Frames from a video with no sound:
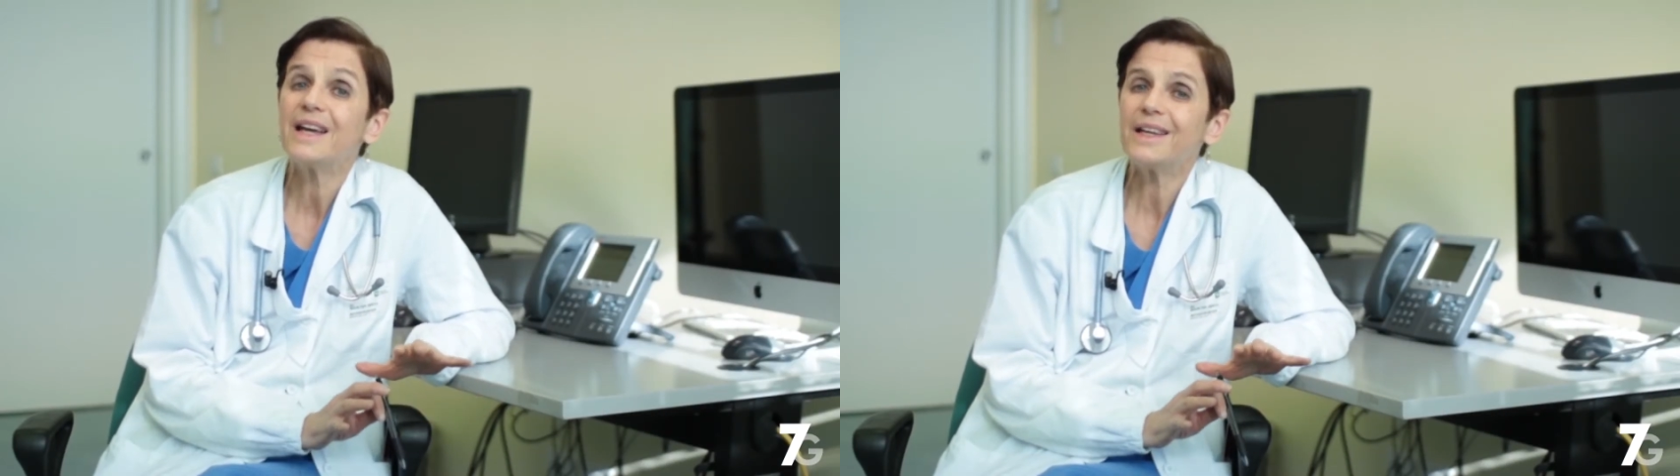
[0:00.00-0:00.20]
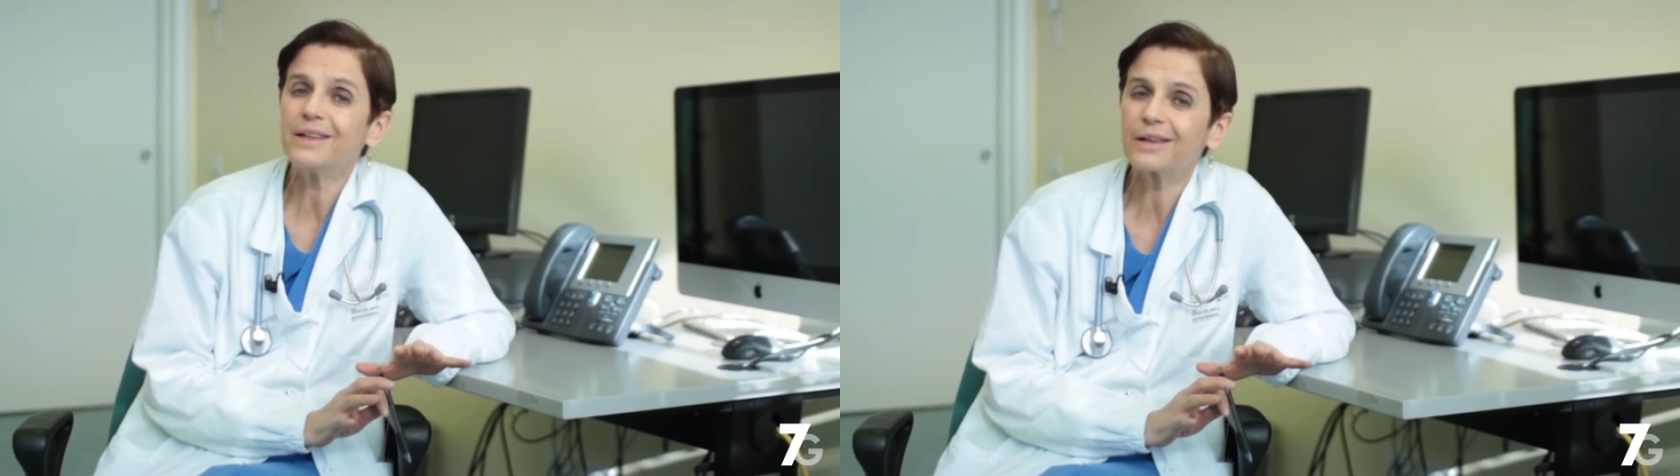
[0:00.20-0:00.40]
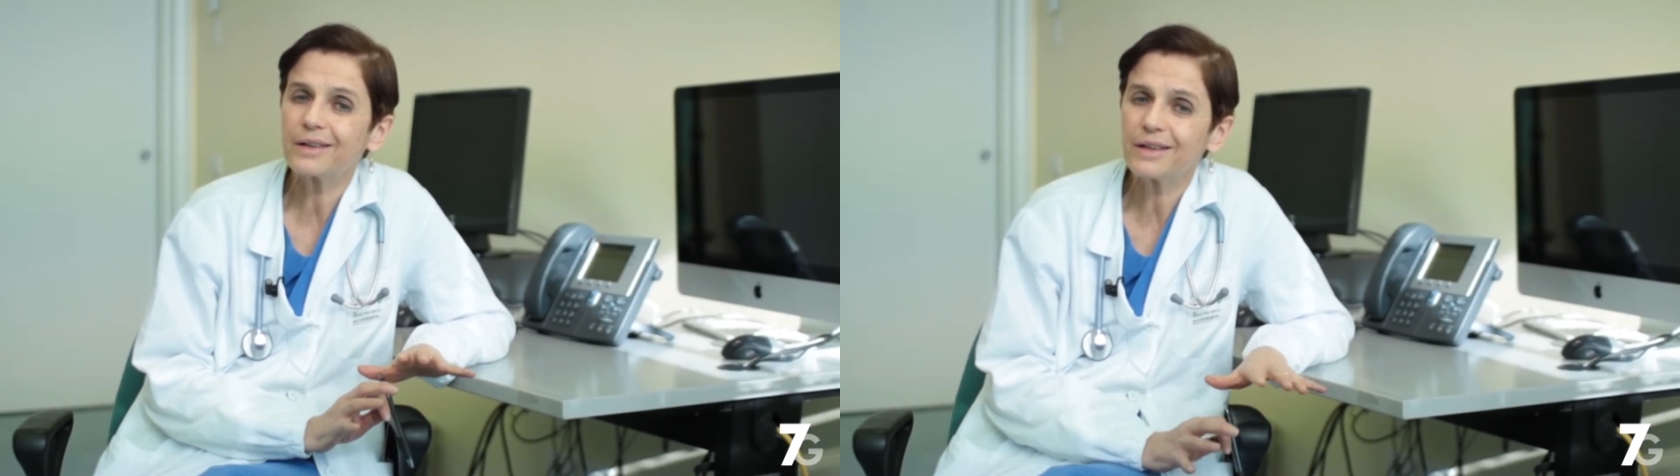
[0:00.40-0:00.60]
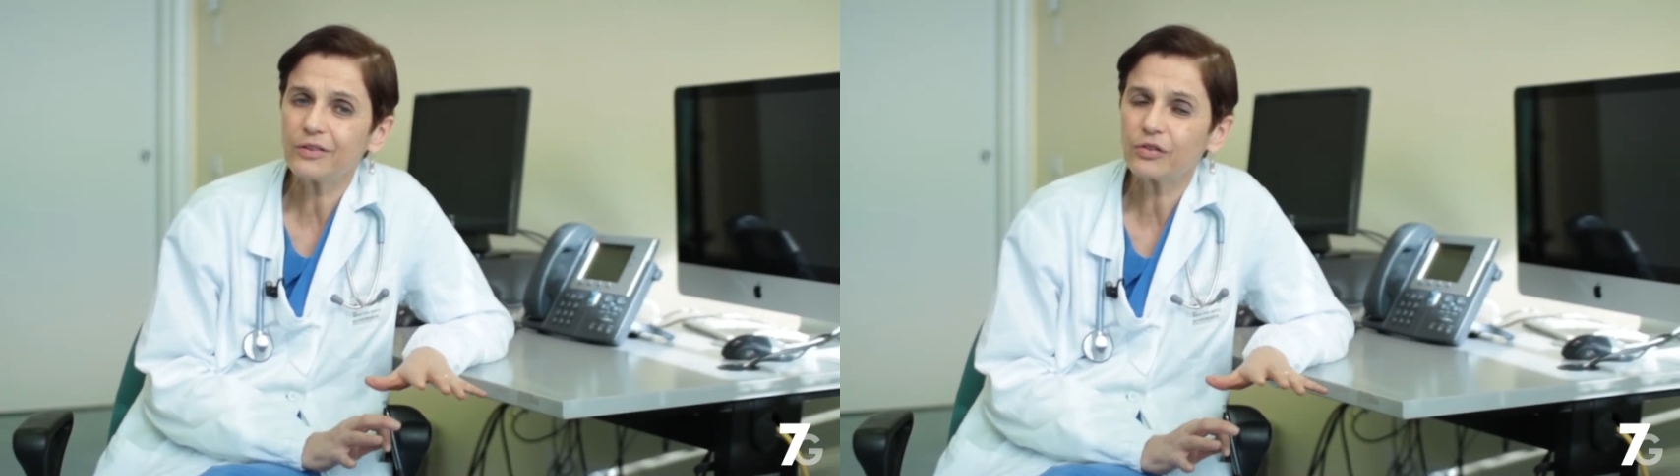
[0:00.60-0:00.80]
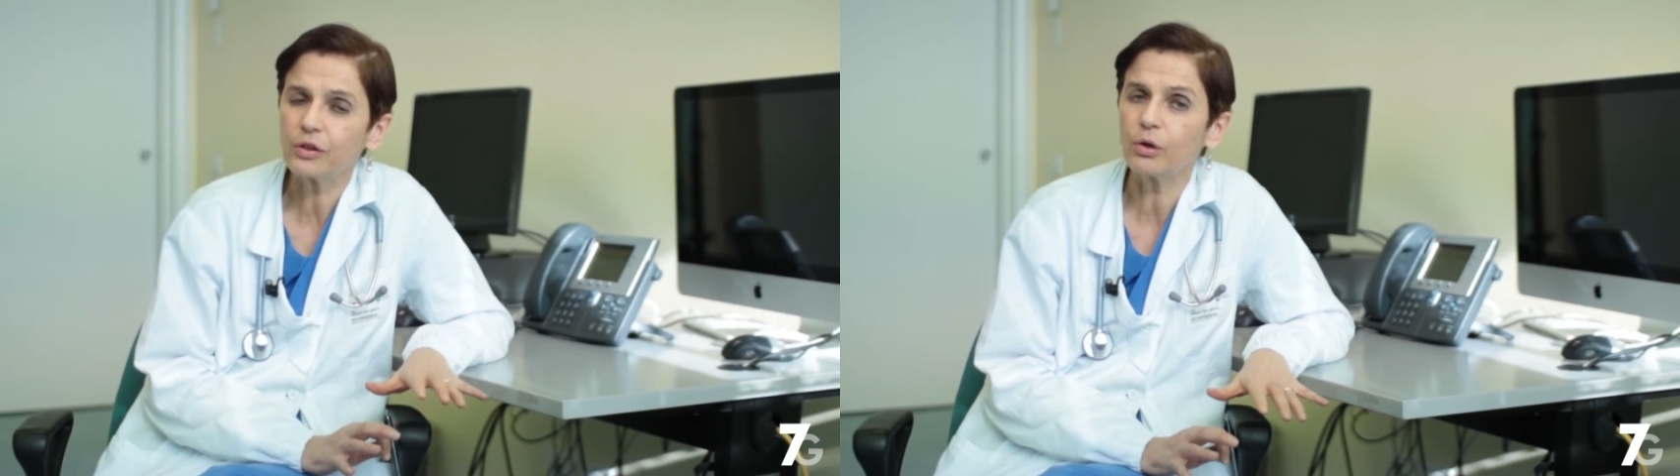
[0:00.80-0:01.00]
il
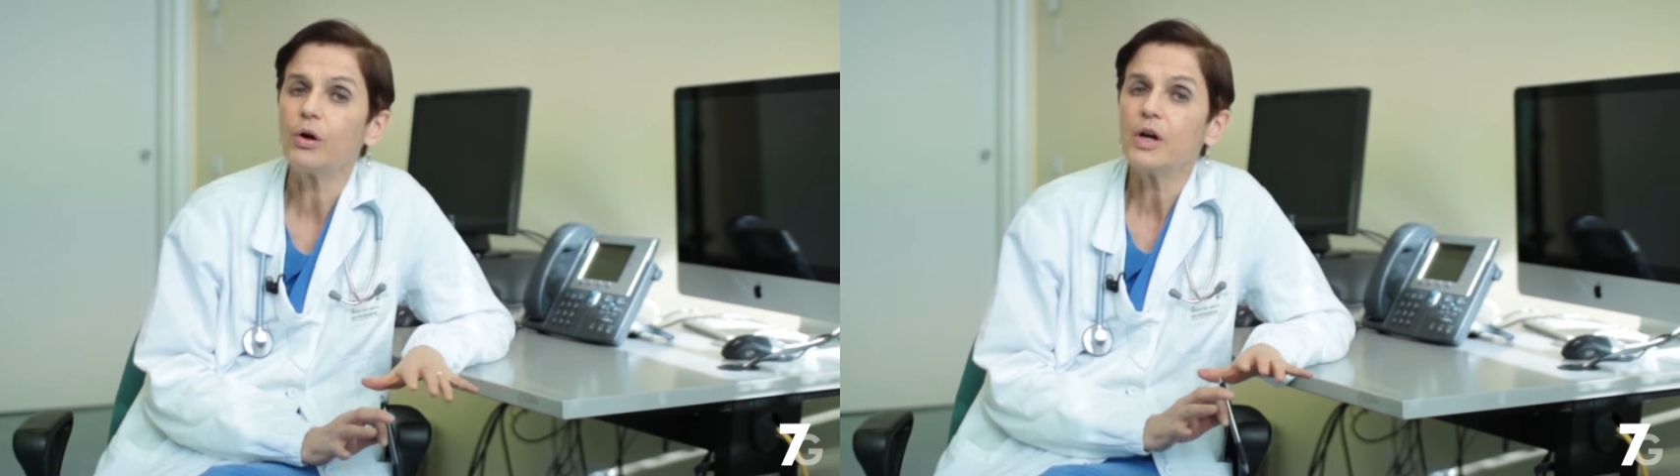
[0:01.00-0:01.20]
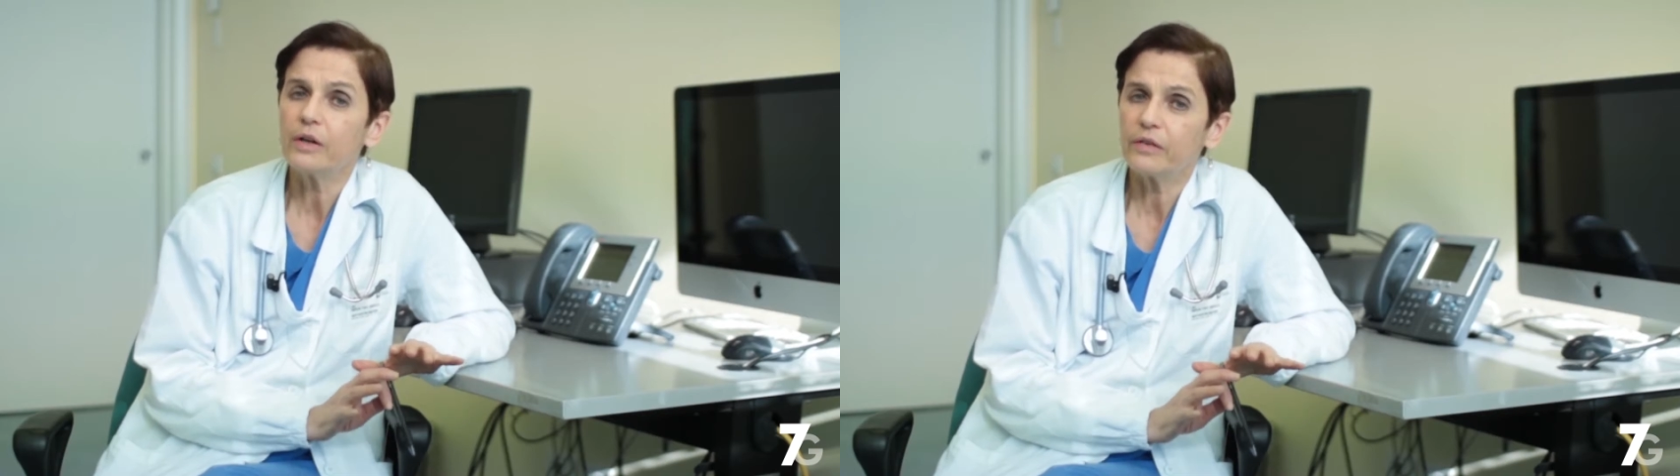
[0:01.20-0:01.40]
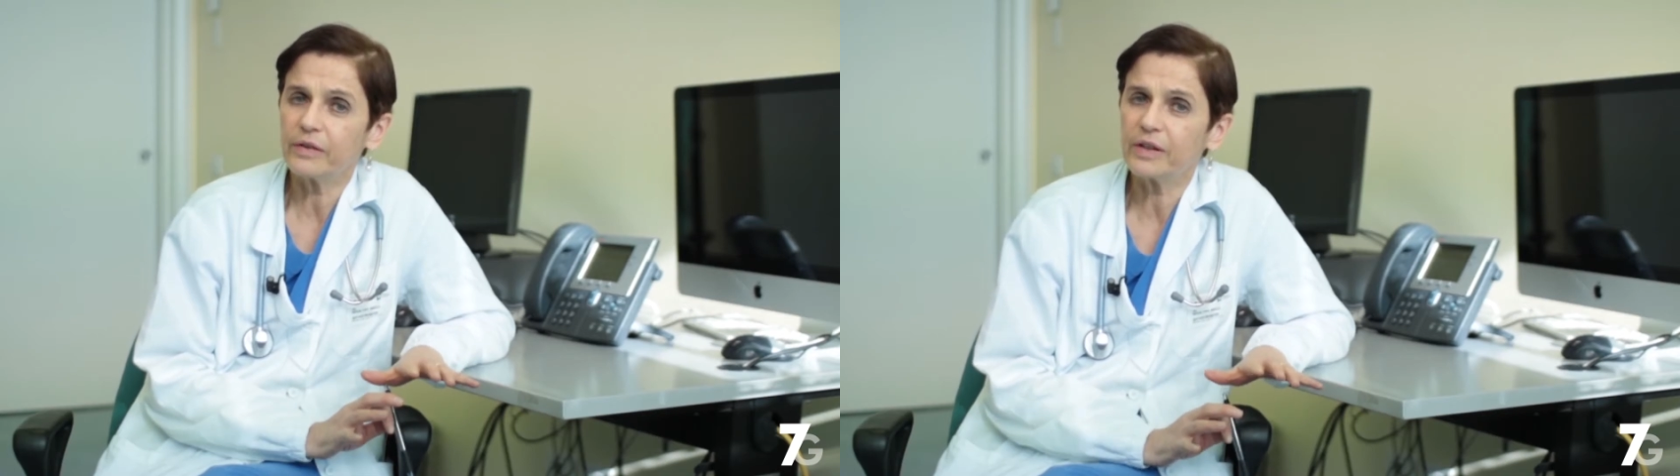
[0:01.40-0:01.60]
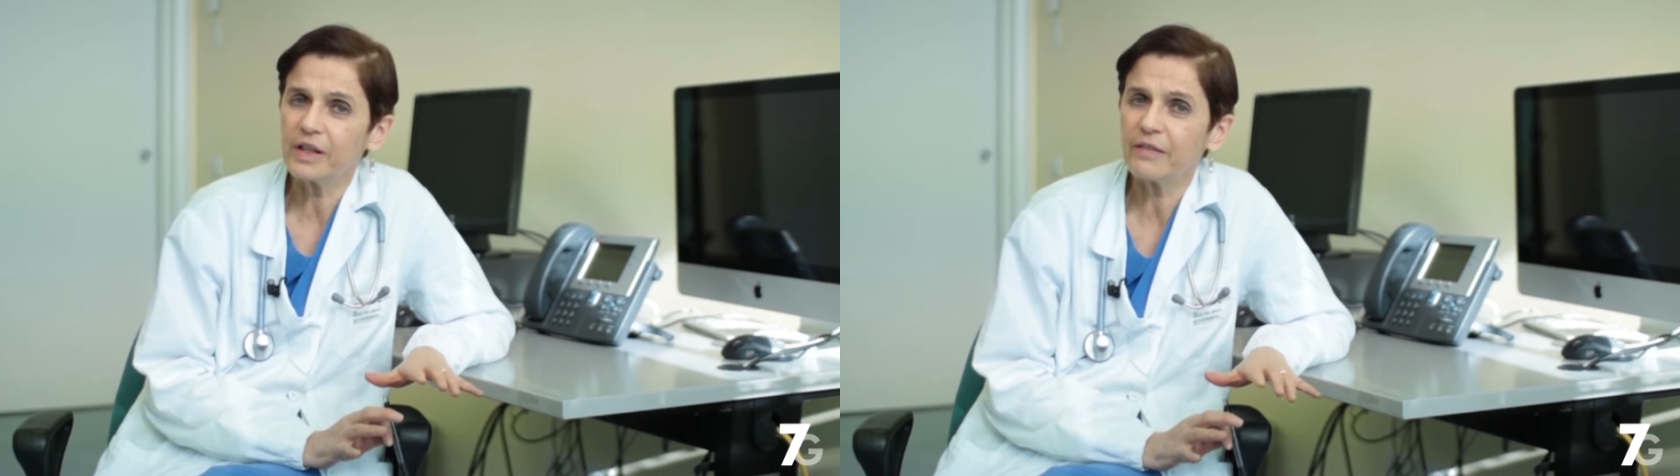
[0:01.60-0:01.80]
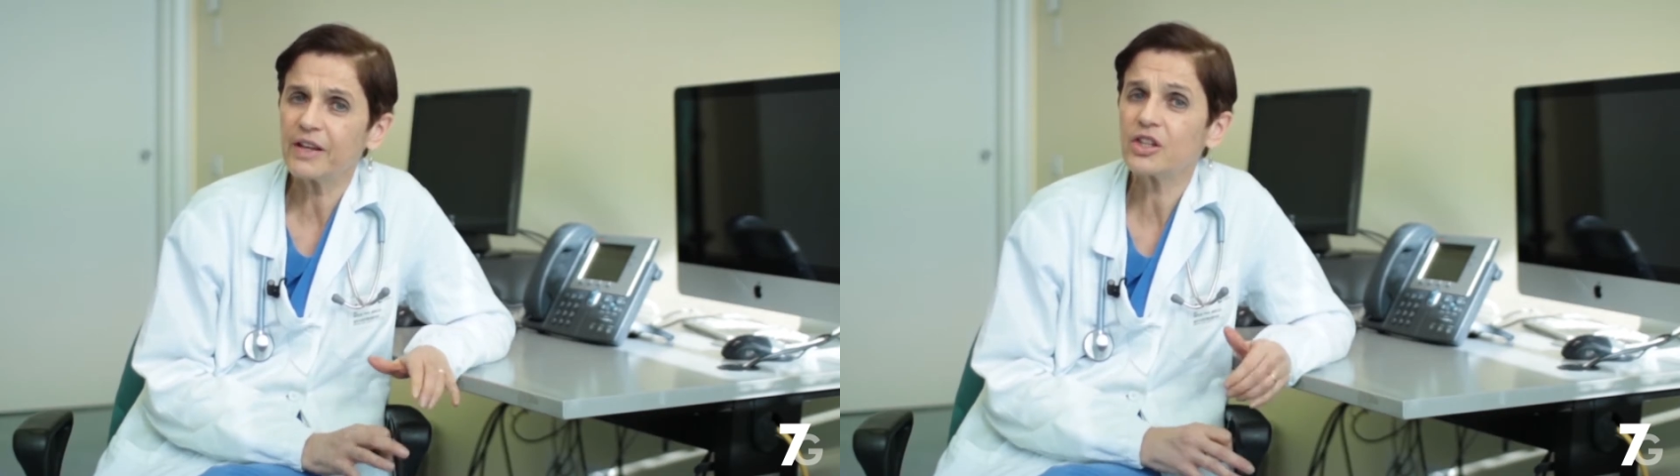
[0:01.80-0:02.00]
rischio
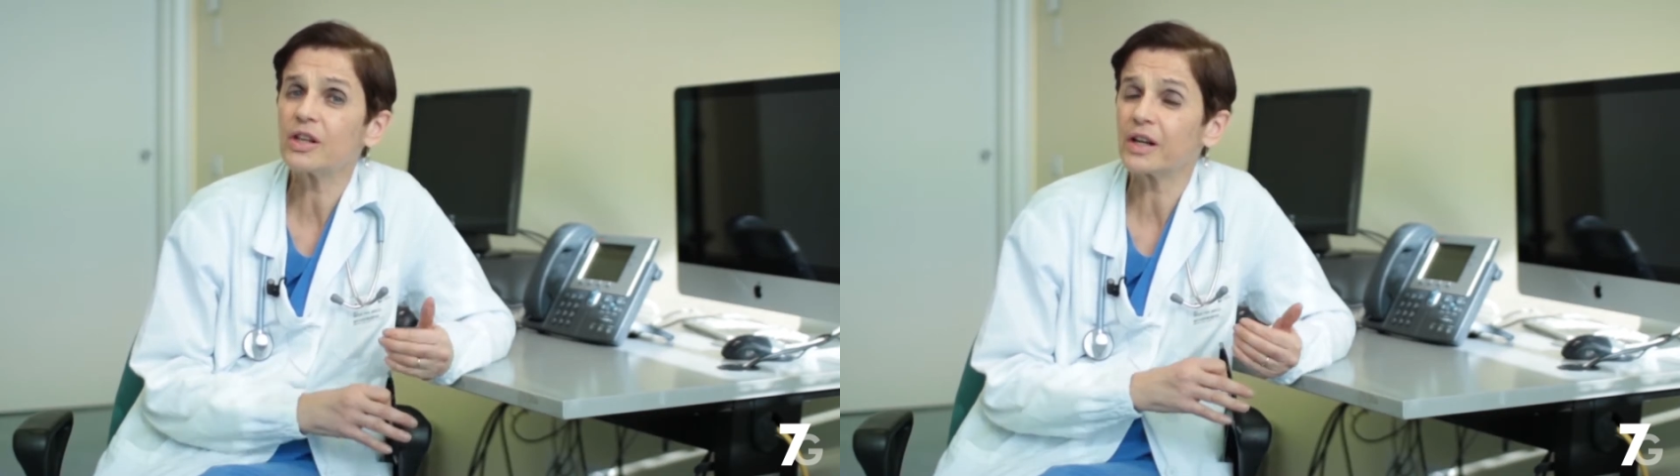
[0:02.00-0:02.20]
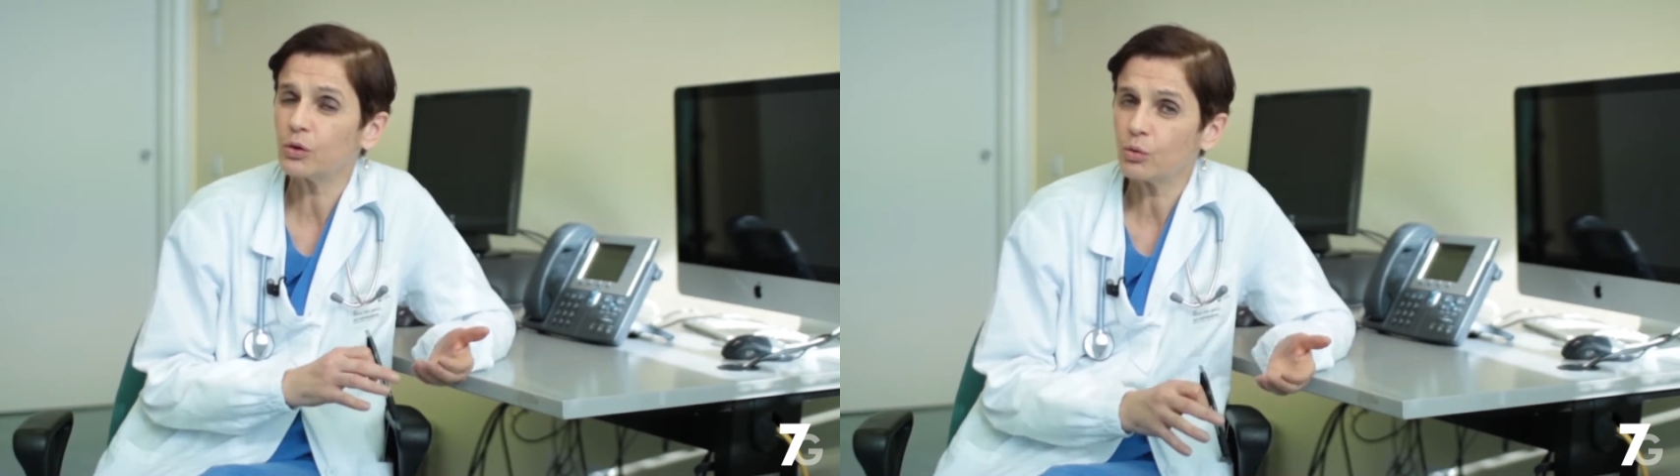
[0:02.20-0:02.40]
di avere